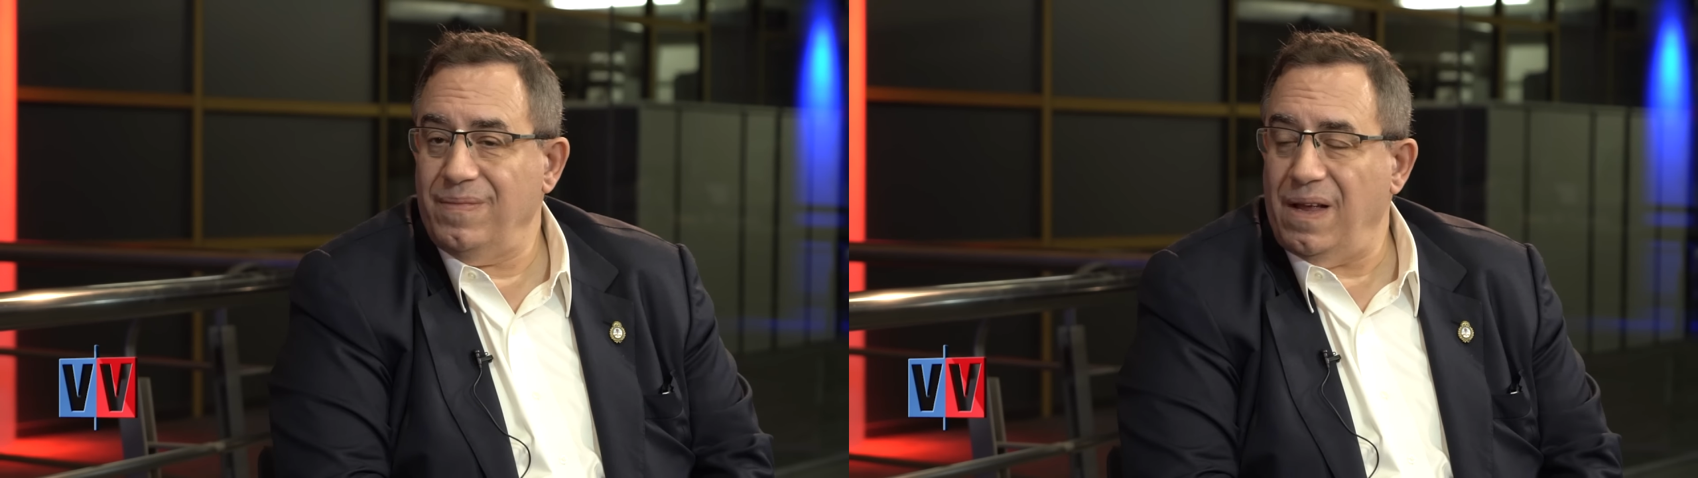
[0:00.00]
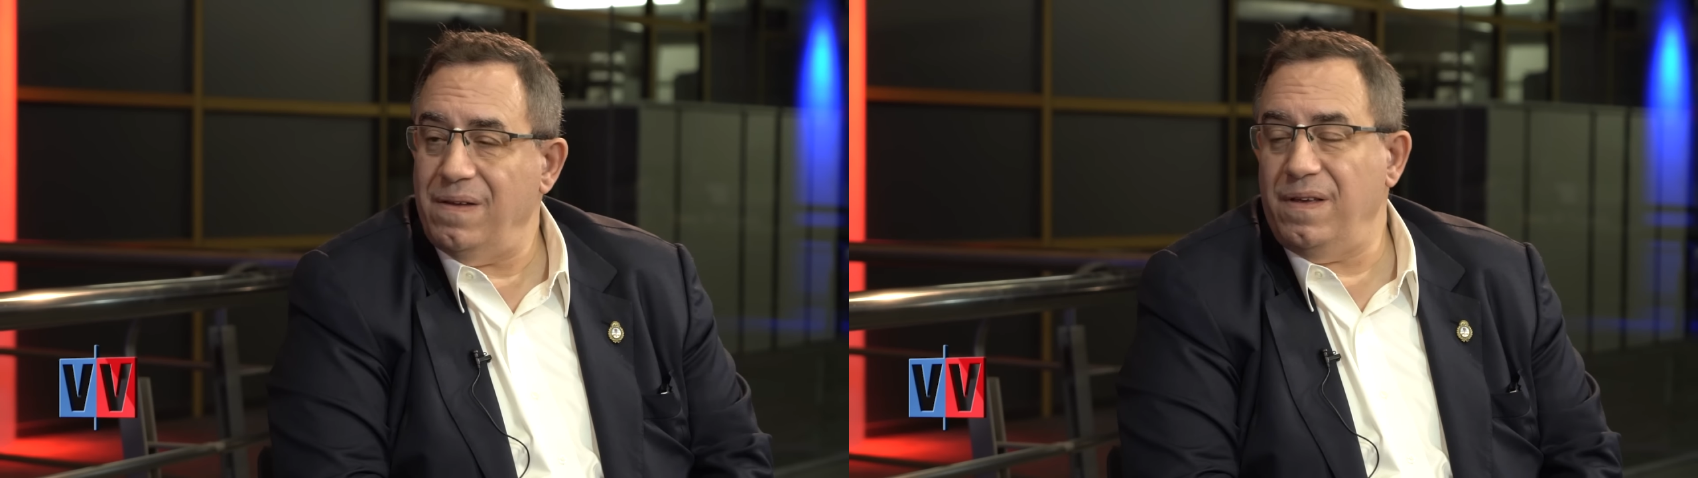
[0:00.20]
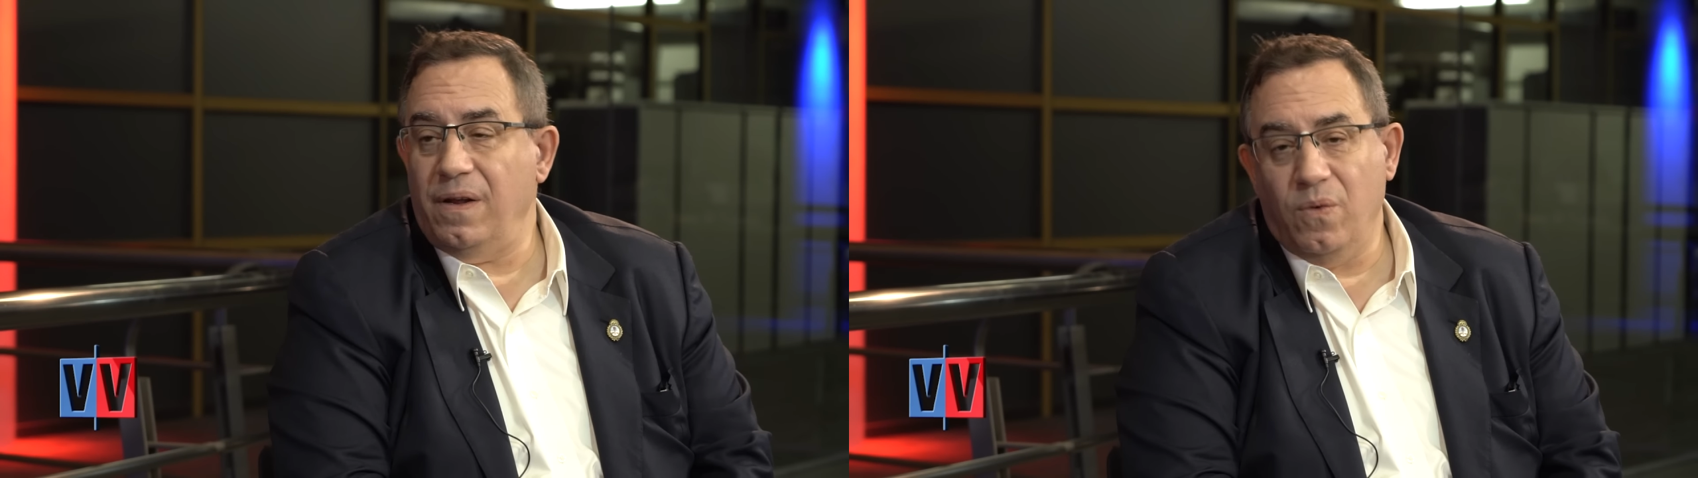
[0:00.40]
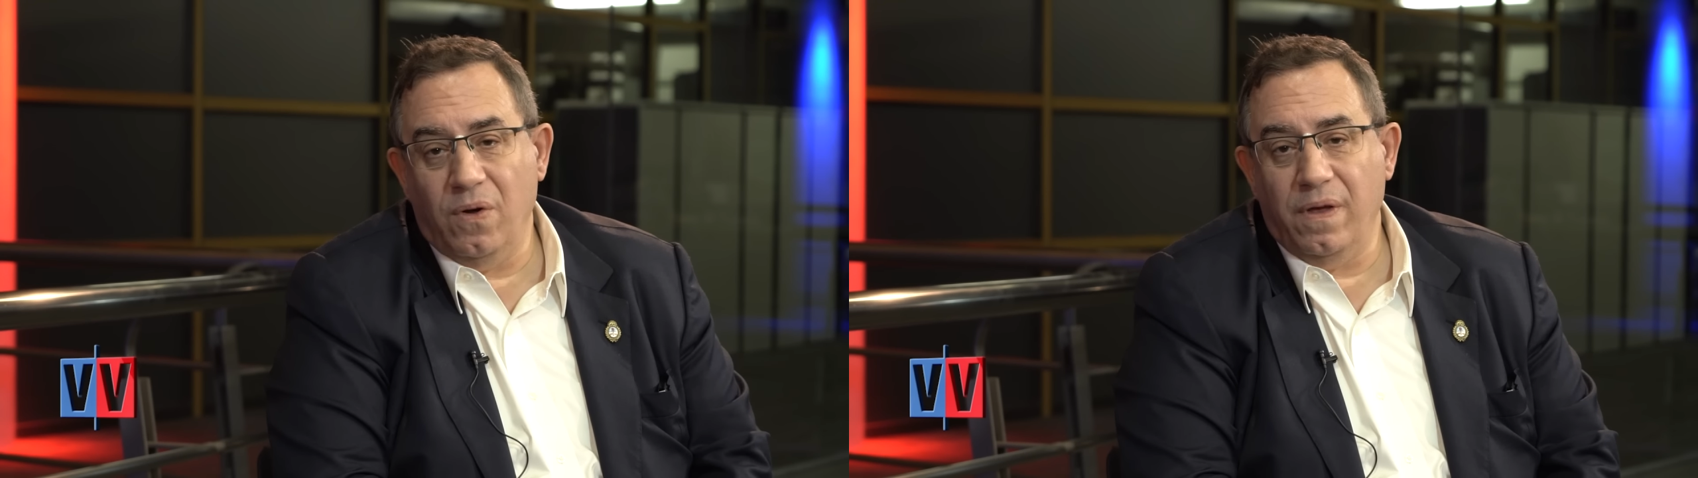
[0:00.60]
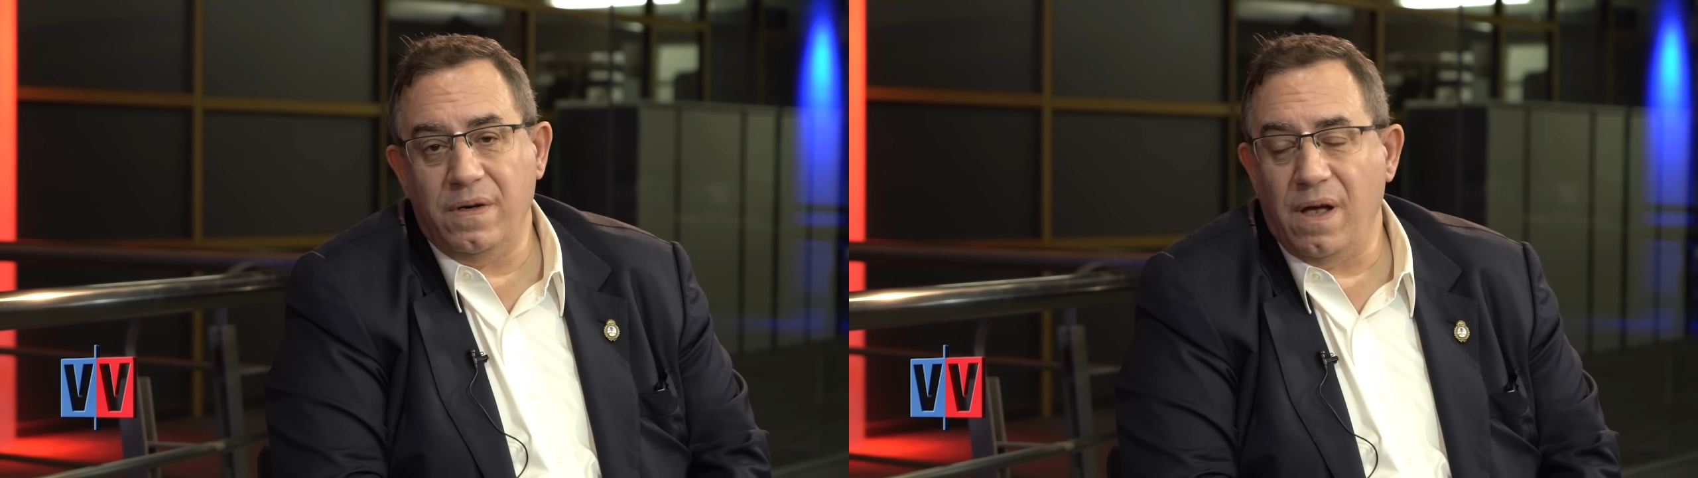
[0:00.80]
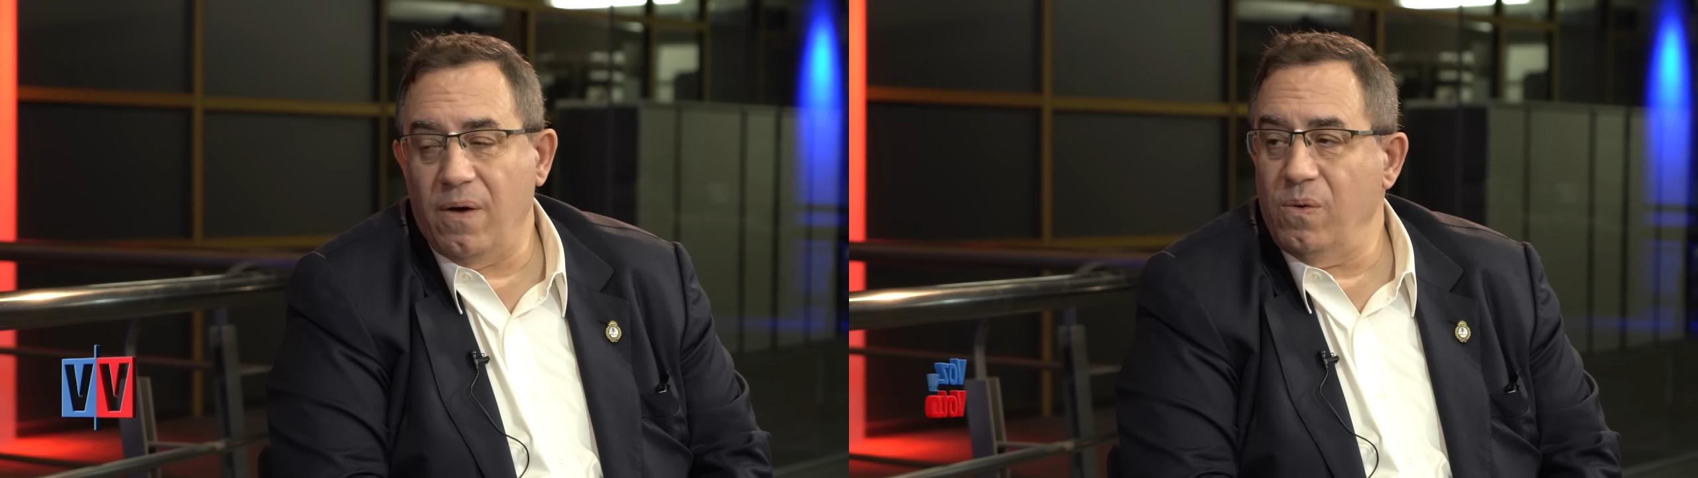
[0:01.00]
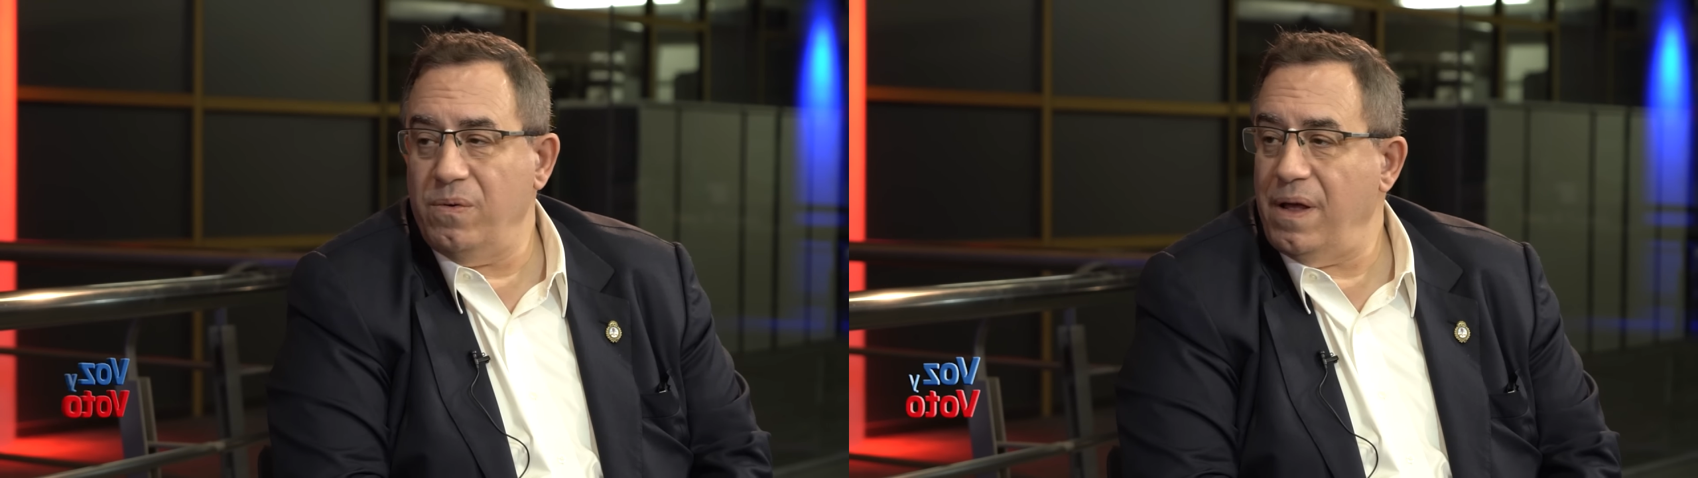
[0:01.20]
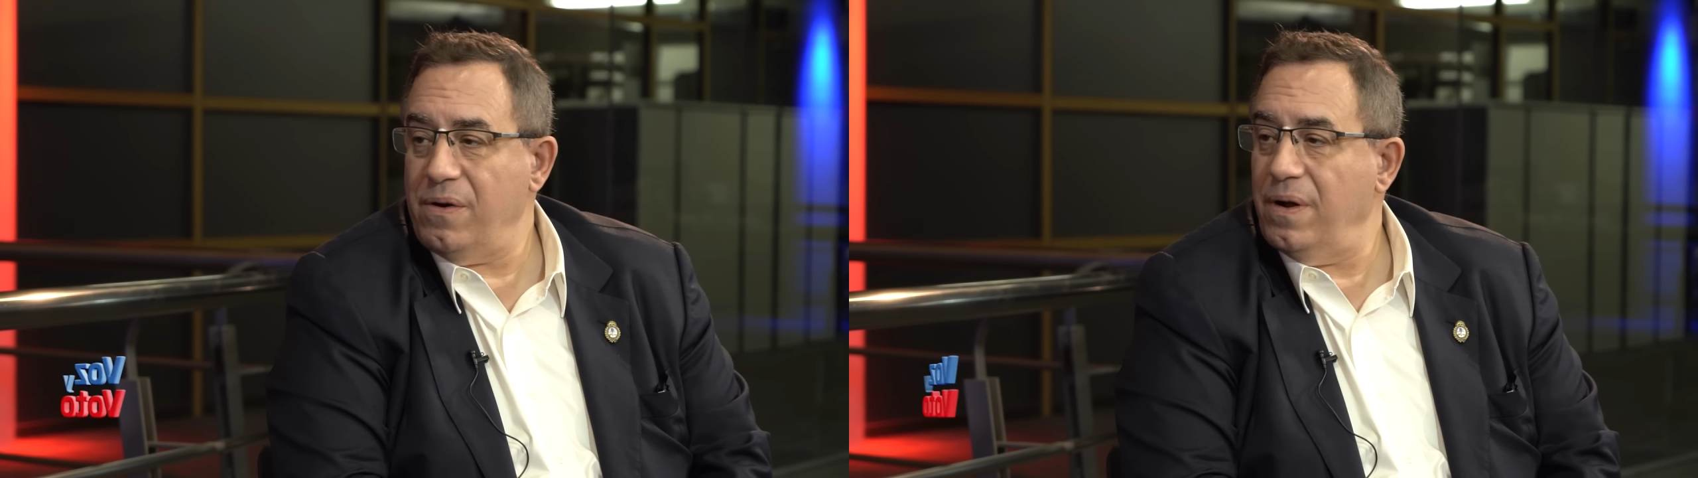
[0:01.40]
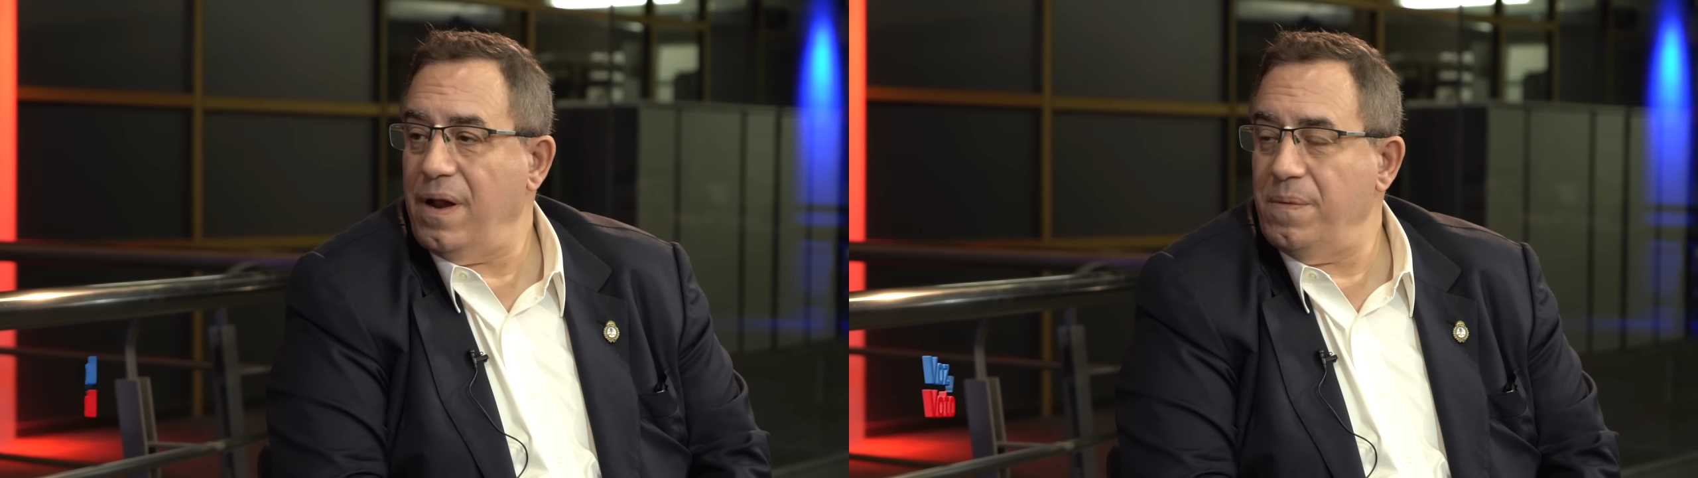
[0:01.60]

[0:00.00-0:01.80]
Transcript: del círculo de ella hubo un error